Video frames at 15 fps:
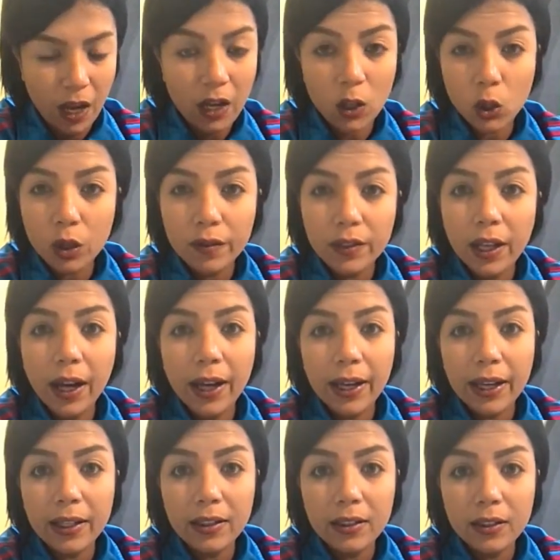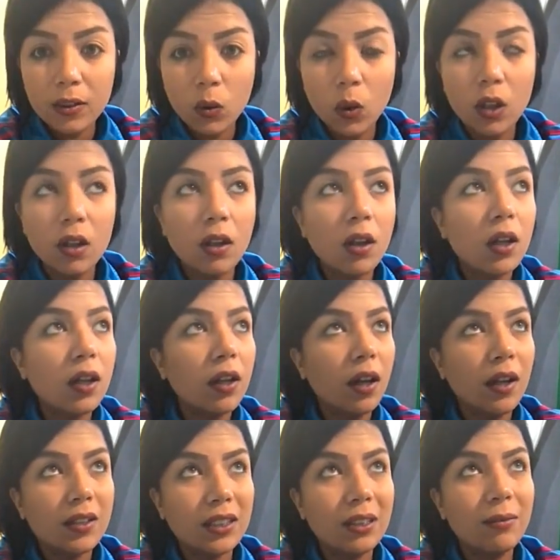انا شفت حاجات والله
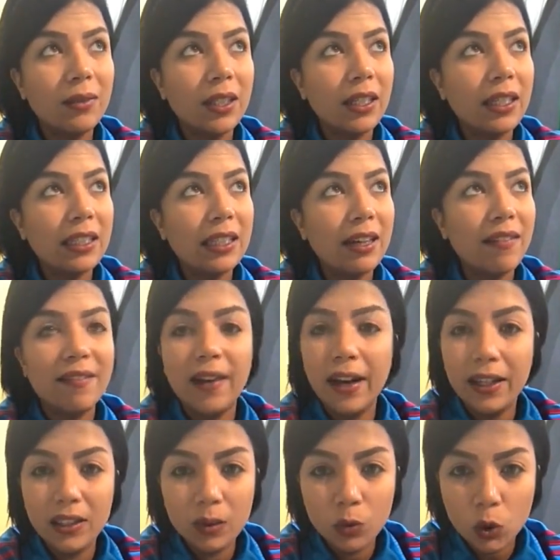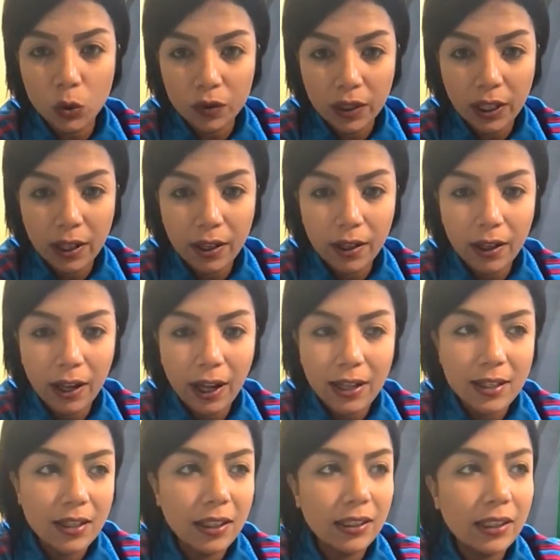العظيم تلاتة في حياتي ما شفتها
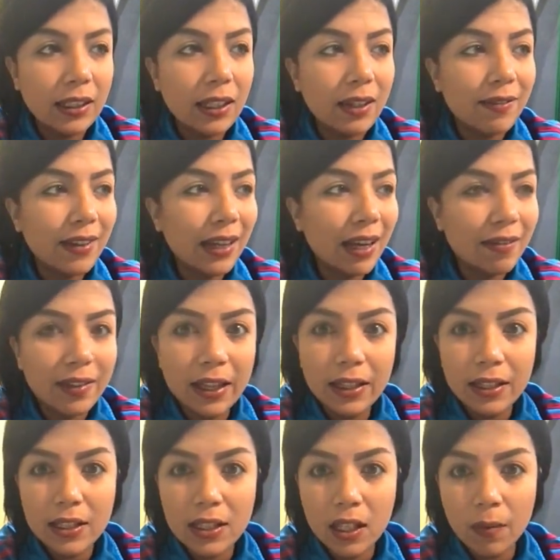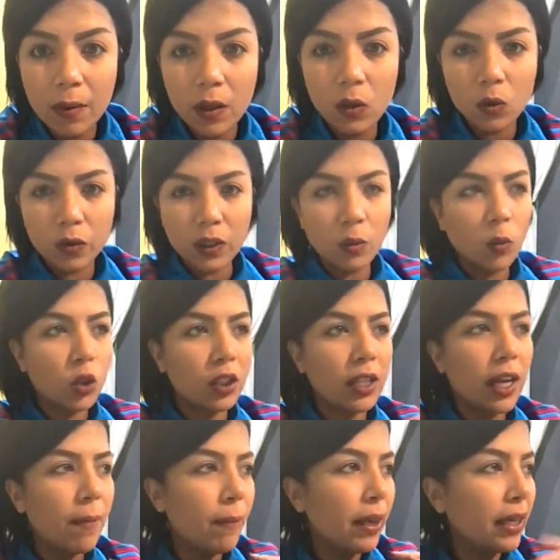حسيت ان انا فجأة في الزمن وفي
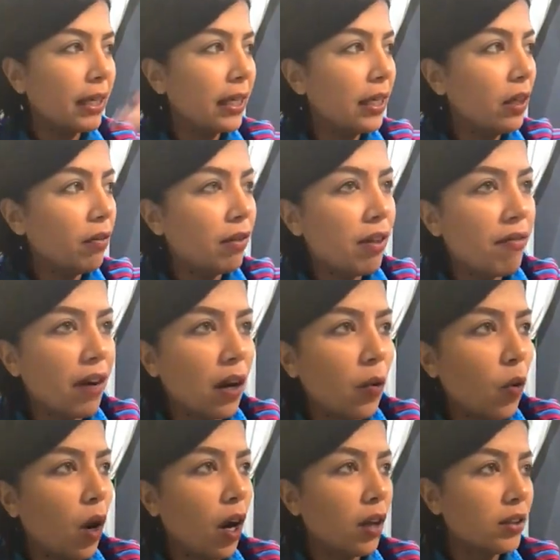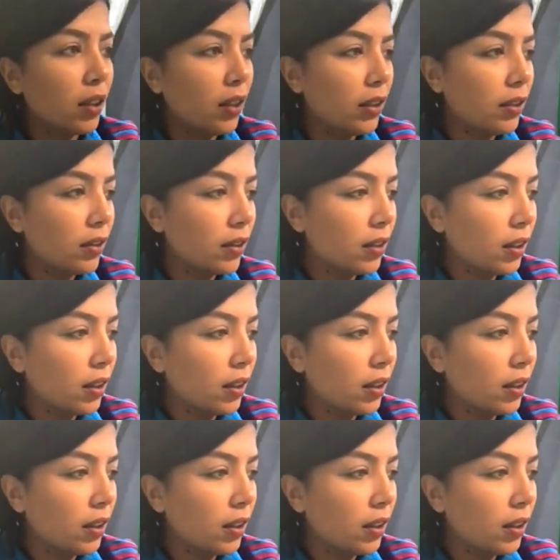مستقبل جه في فجوة حصلت